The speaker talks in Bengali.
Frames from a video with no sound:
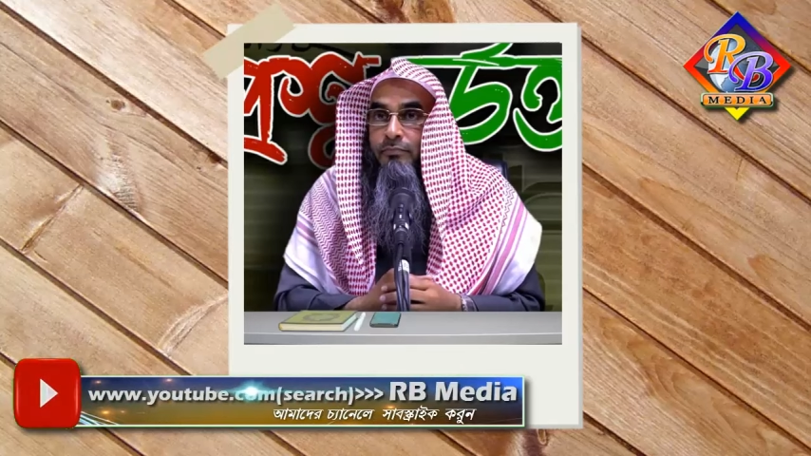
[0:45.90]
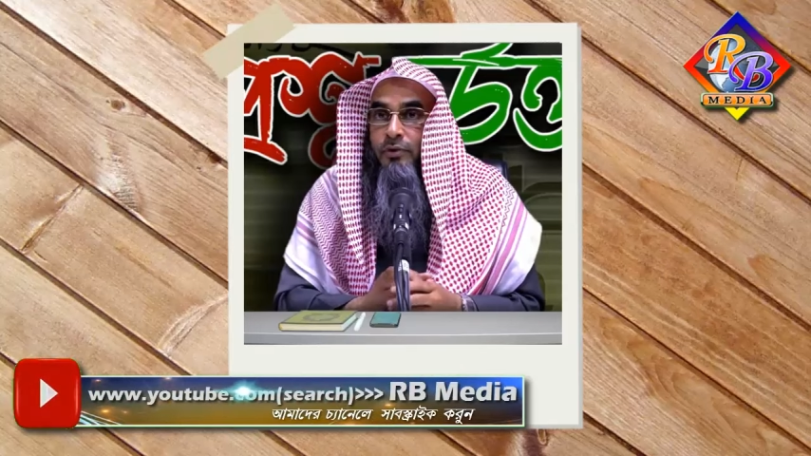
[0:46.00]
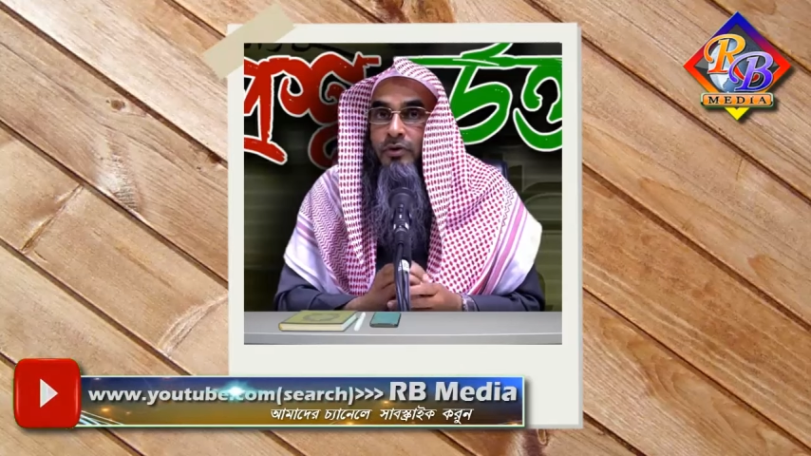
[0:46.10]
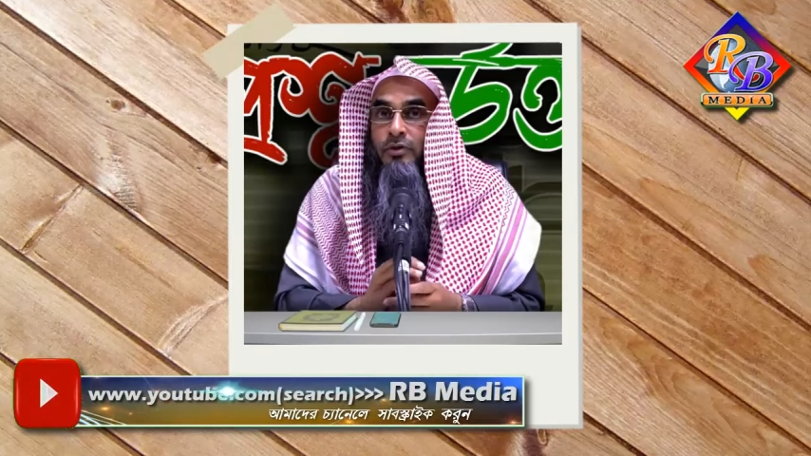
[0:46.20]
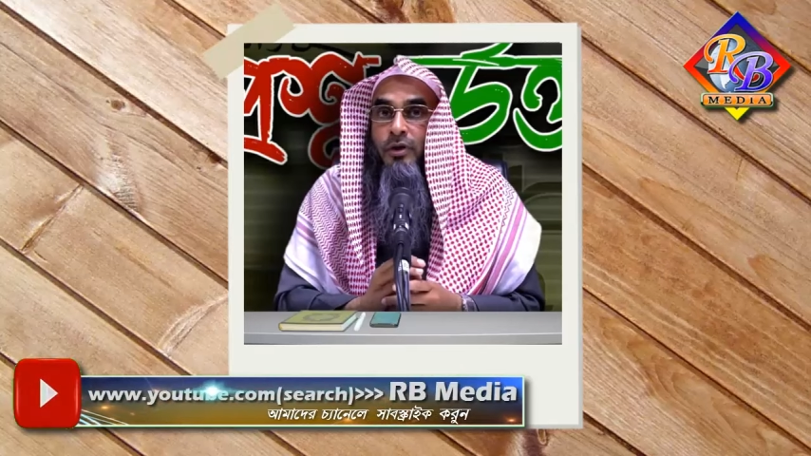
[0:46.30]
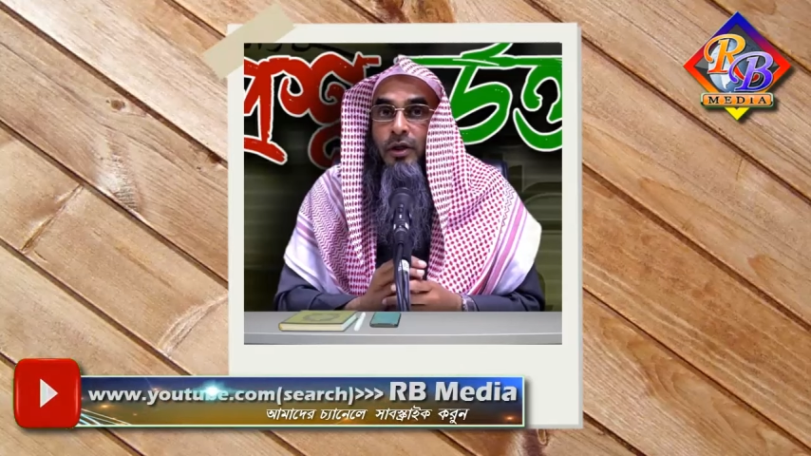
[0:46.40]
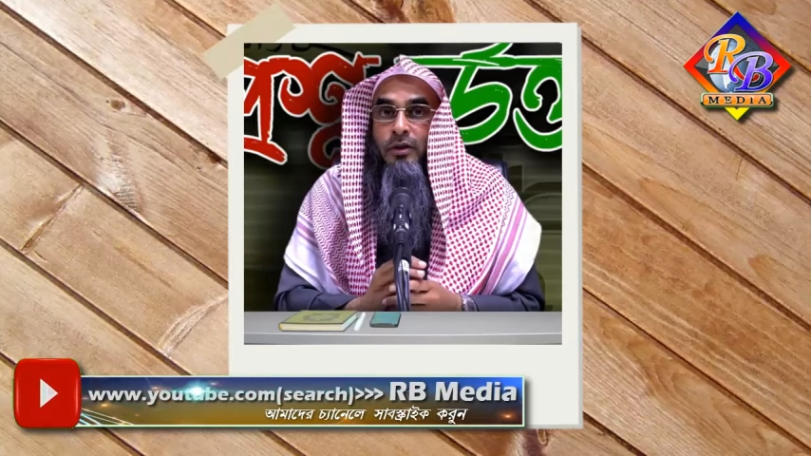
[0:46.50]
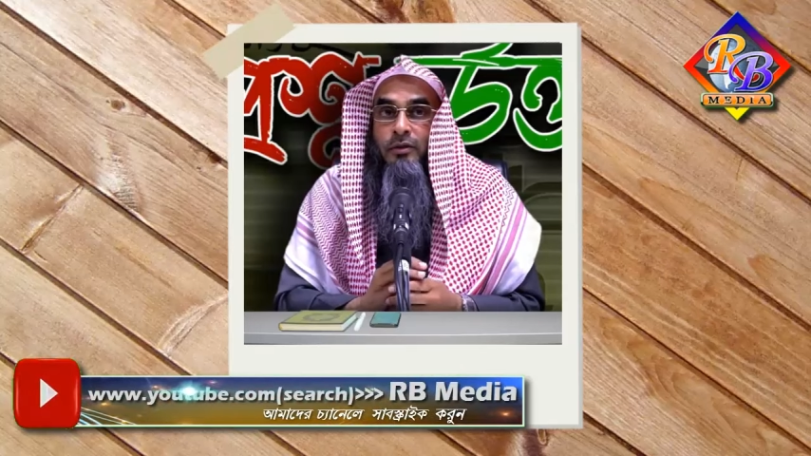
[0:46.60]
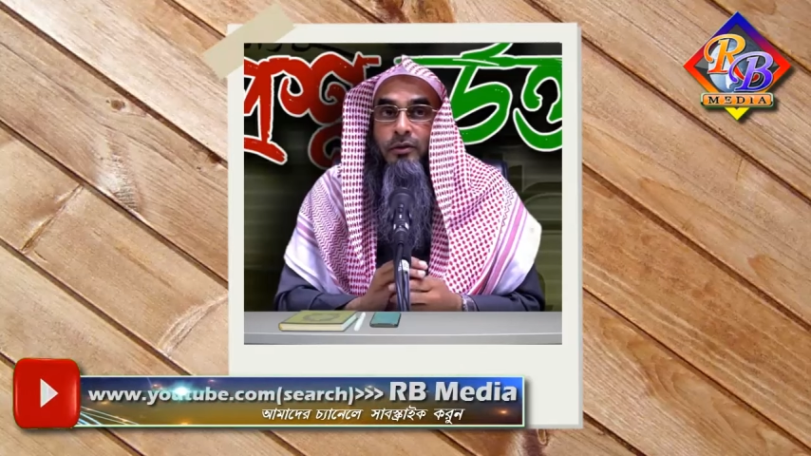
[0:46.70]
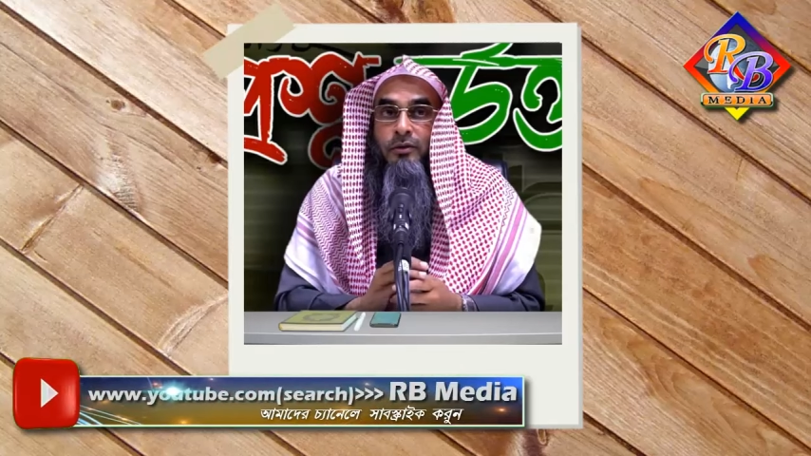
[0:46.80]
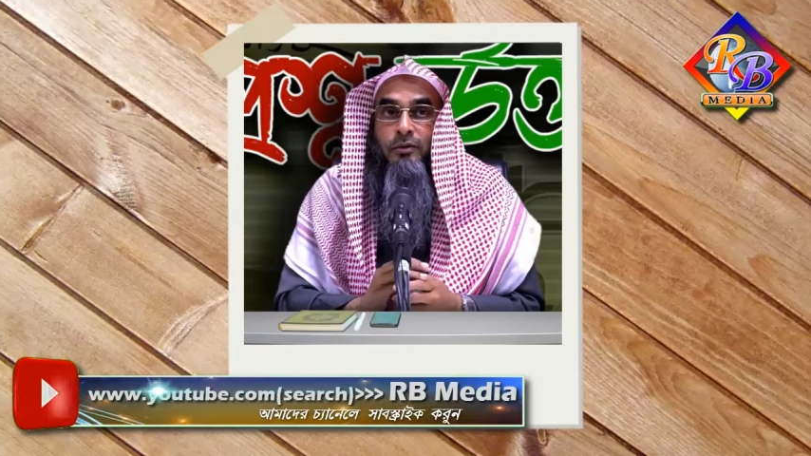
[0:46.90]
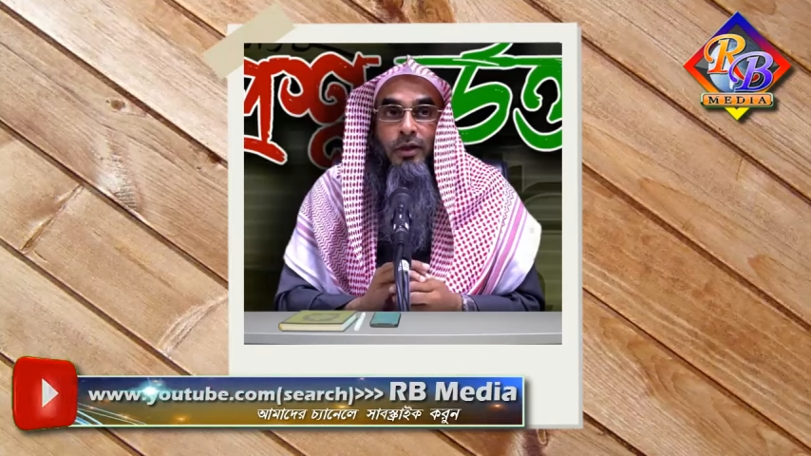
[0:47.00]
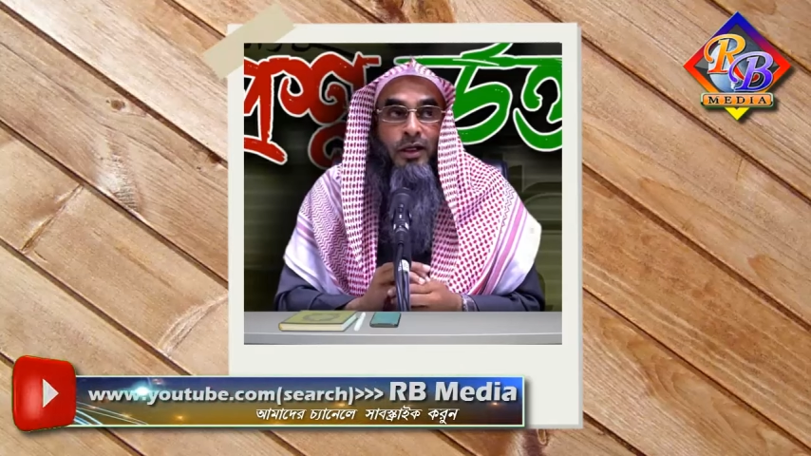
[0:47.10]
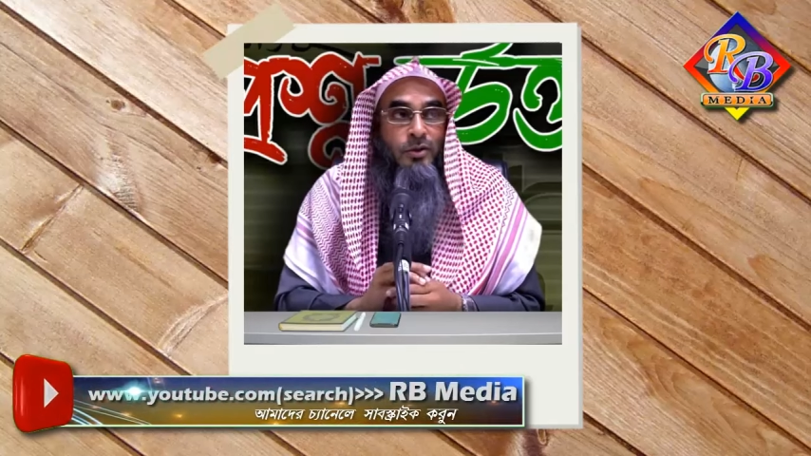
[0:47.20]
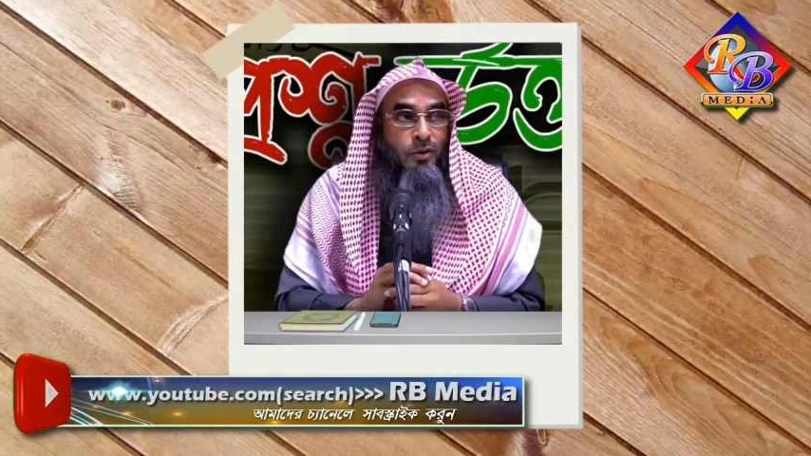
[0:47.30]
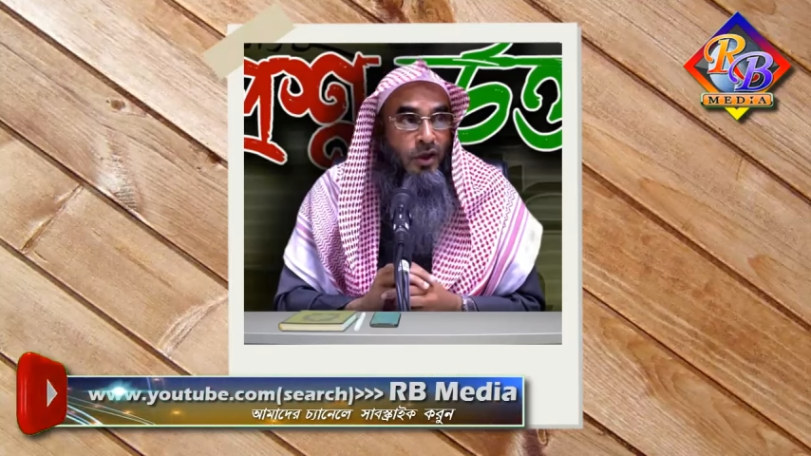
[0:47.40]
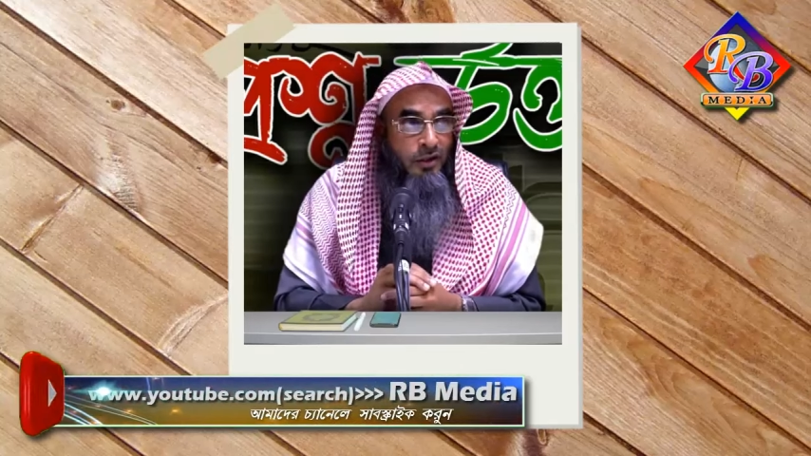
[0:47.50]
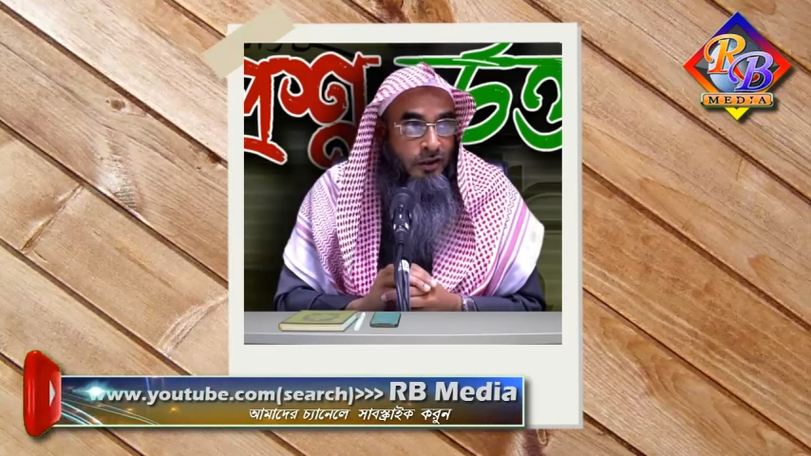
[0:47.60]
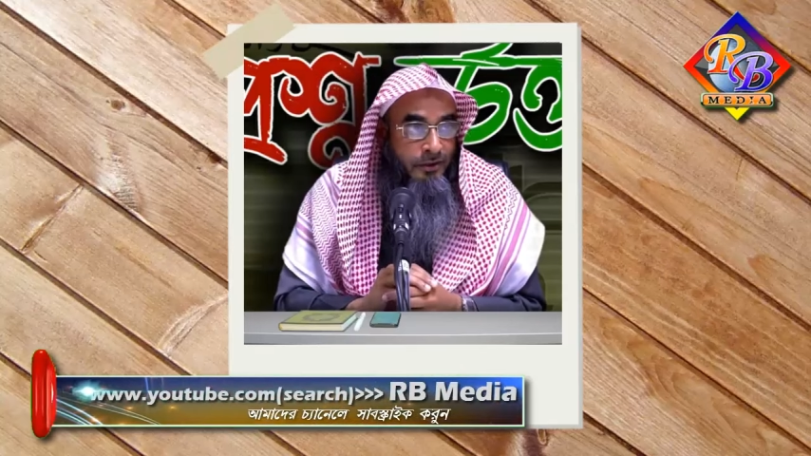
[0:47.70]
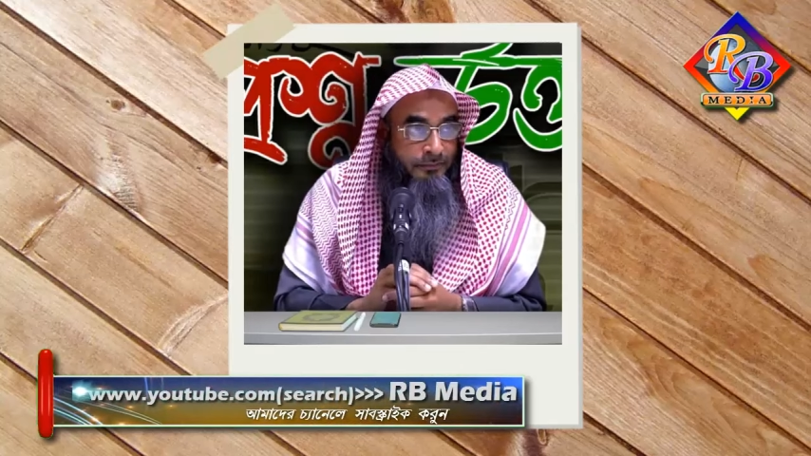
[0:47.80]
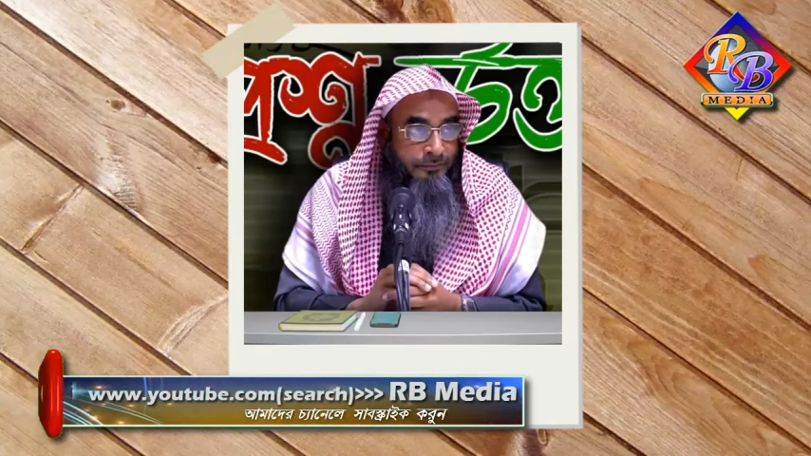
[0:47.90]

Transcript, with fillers: ফজরের দুই রাখা সন্নাতে